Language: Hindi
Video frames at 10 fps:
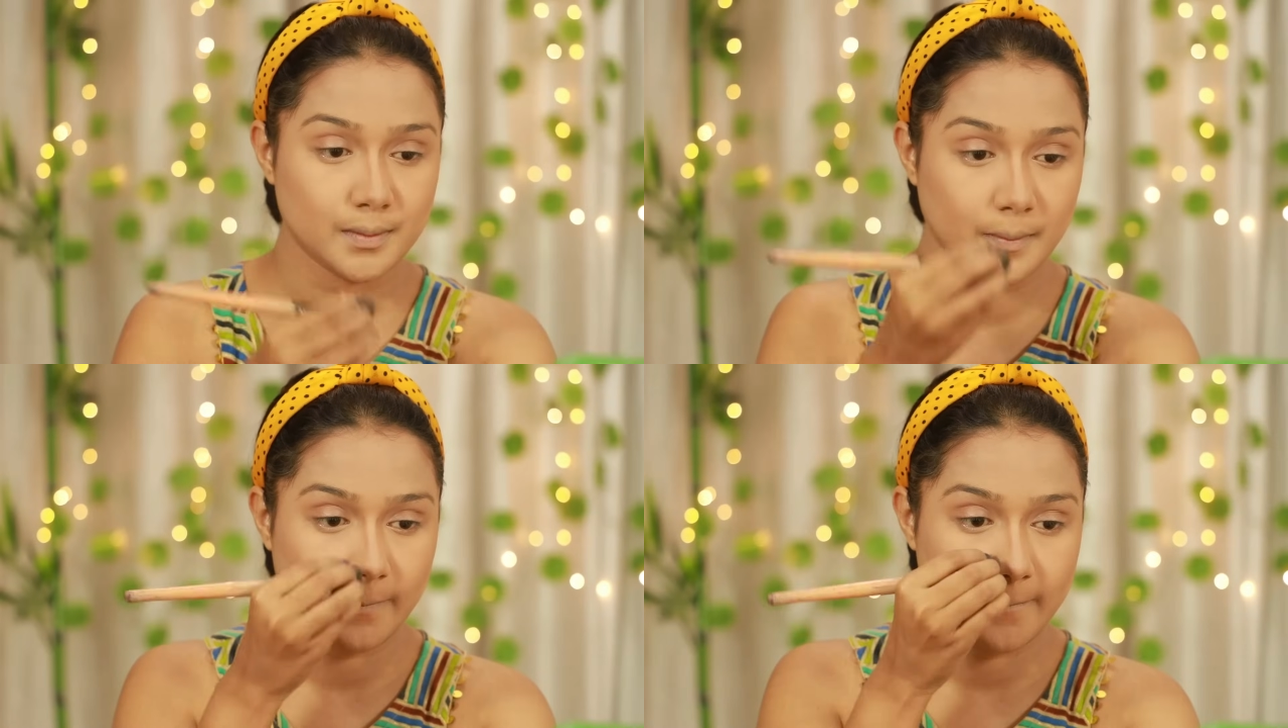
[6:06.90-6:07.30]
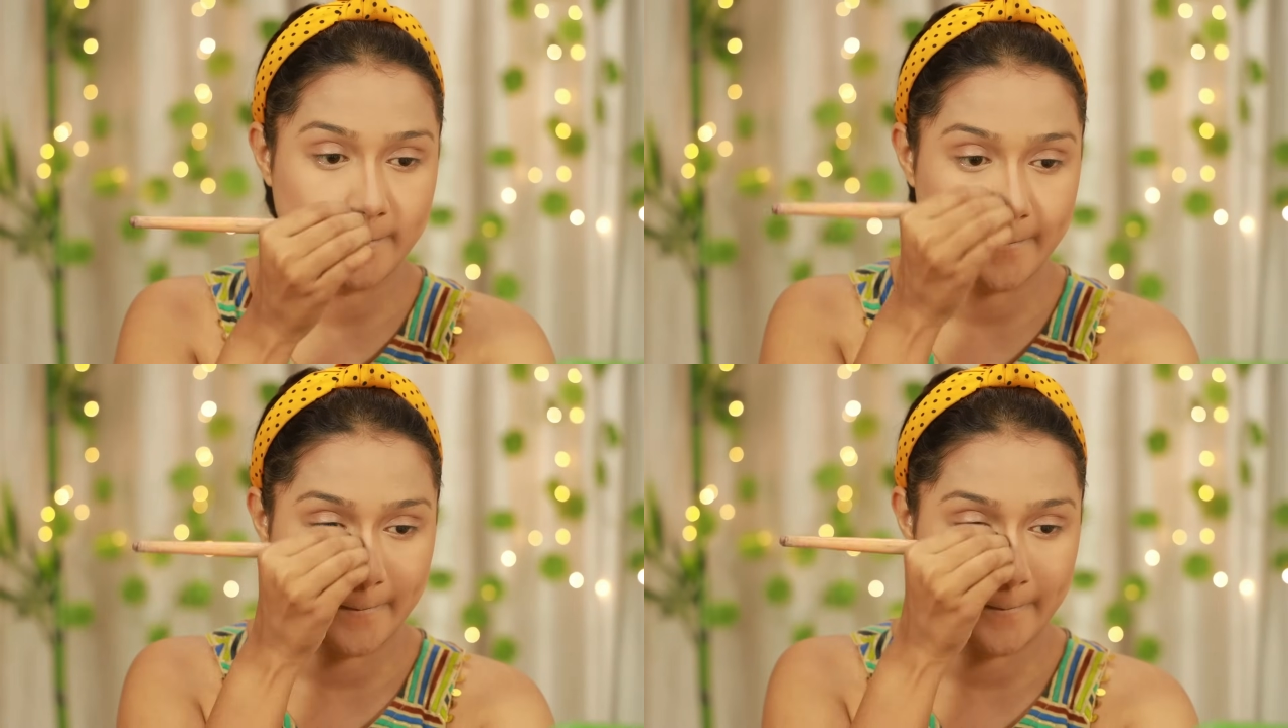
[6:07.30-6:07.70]
देन
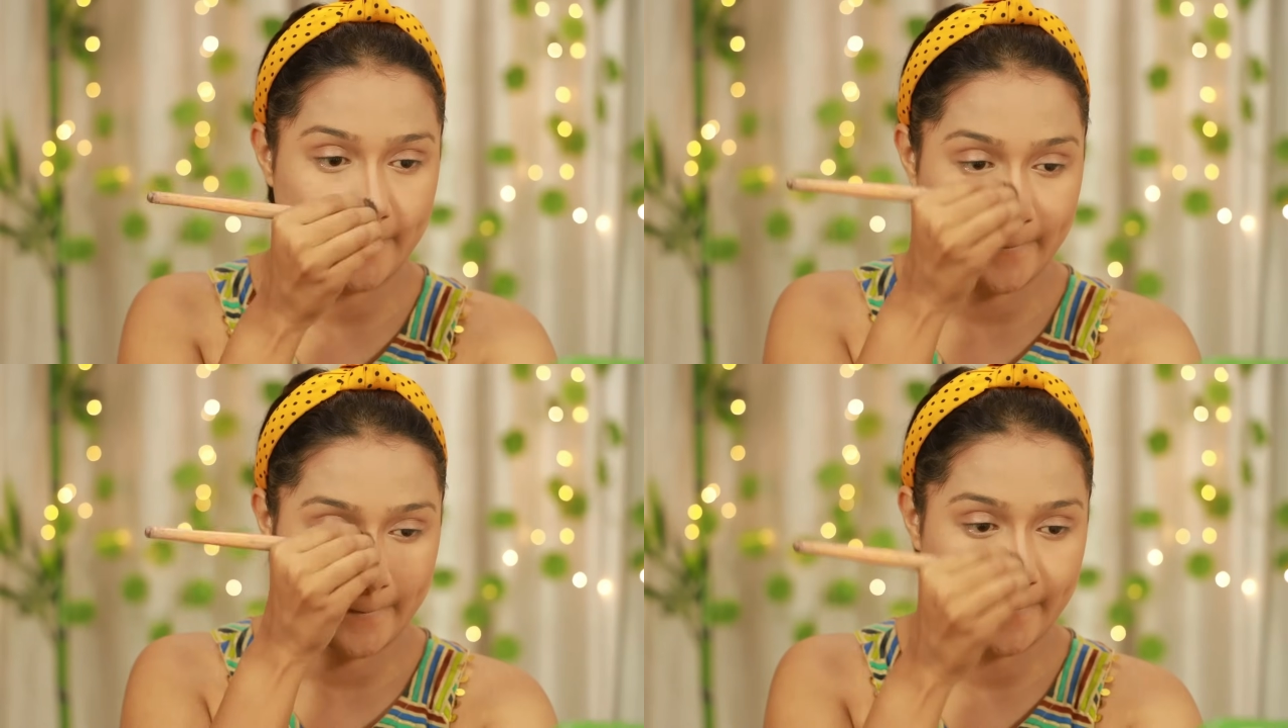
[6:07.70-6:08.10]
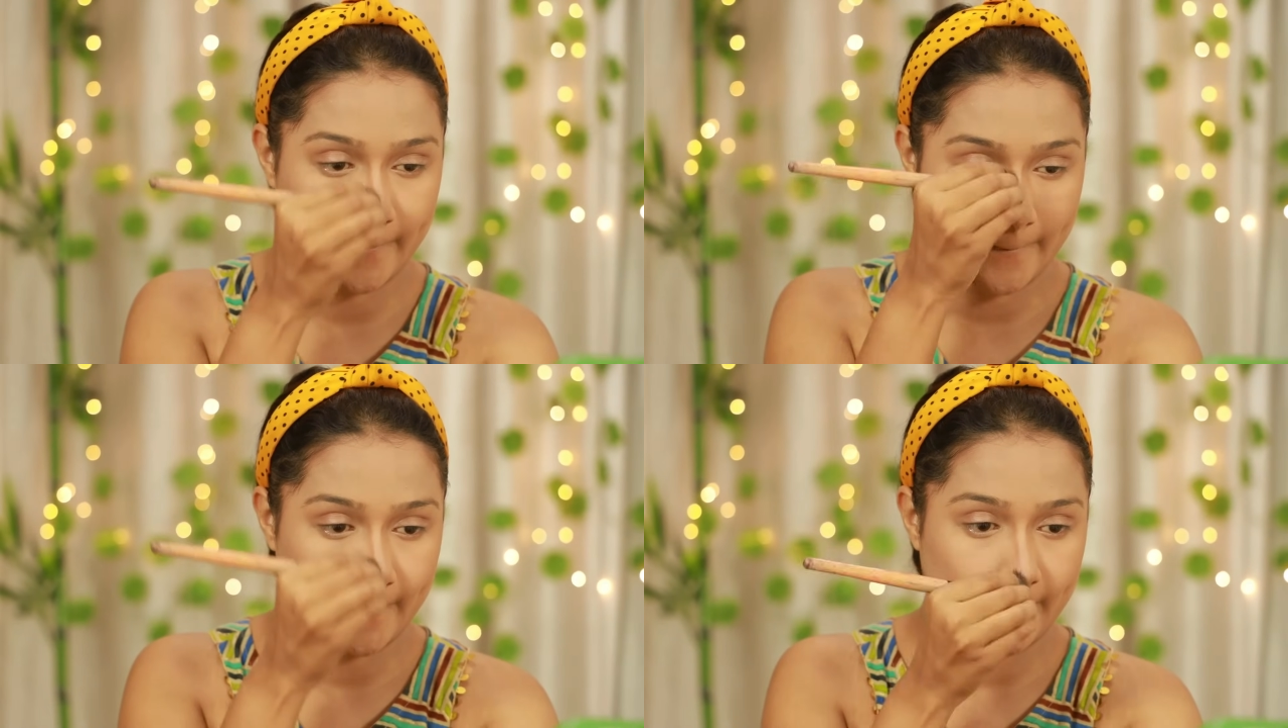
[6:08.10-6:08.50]
ब्रश की मदद से लाइन
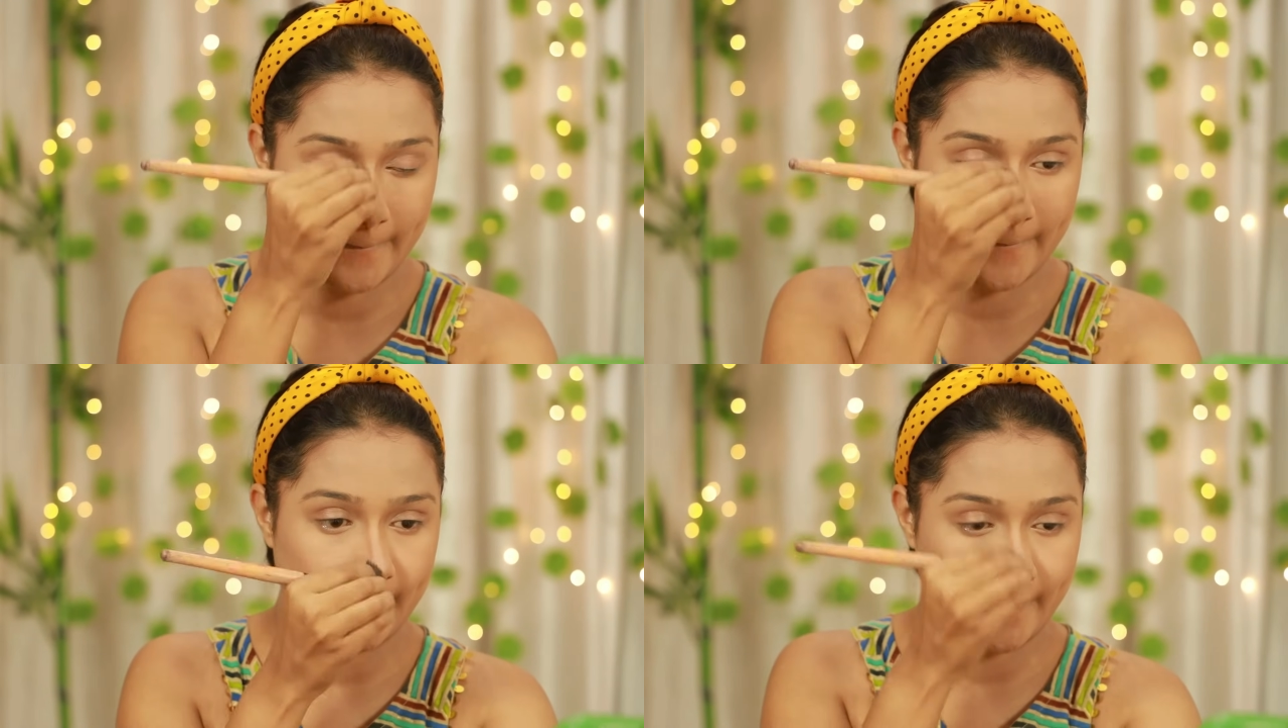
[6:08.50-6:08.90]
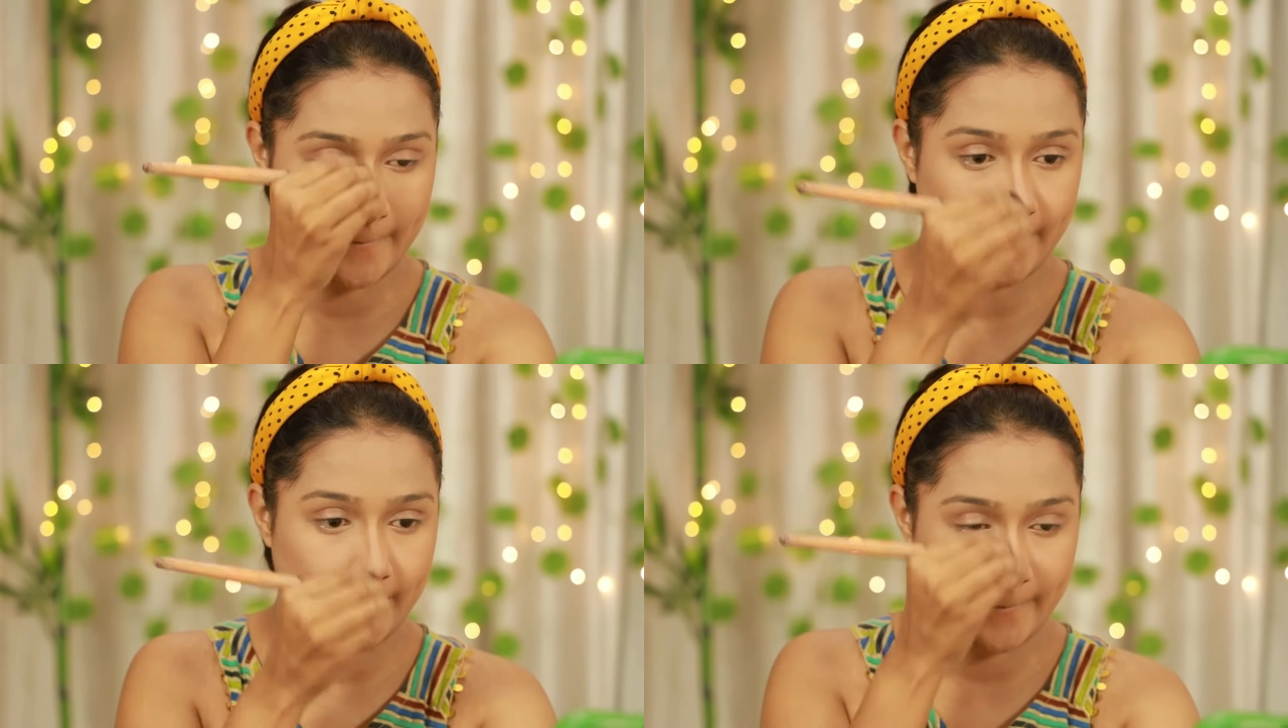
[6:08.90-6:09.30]
को अच्छे से ब्लेंड
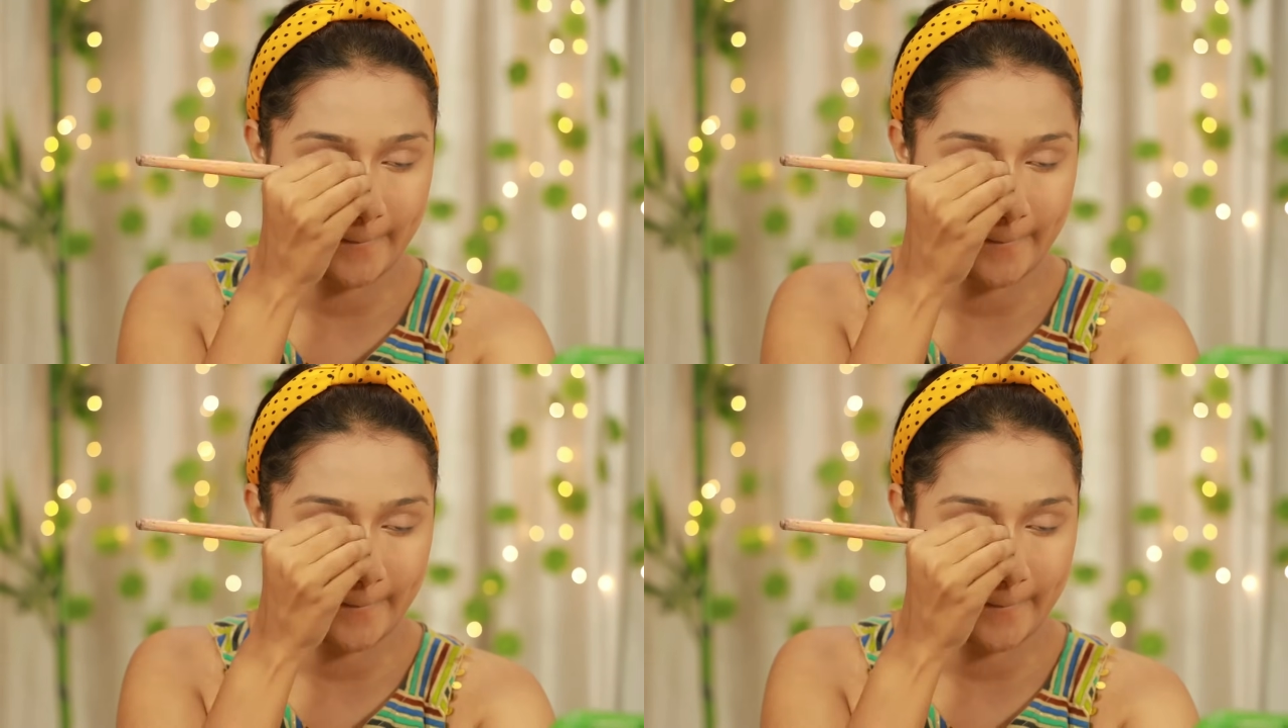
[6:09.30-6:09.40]
कर दो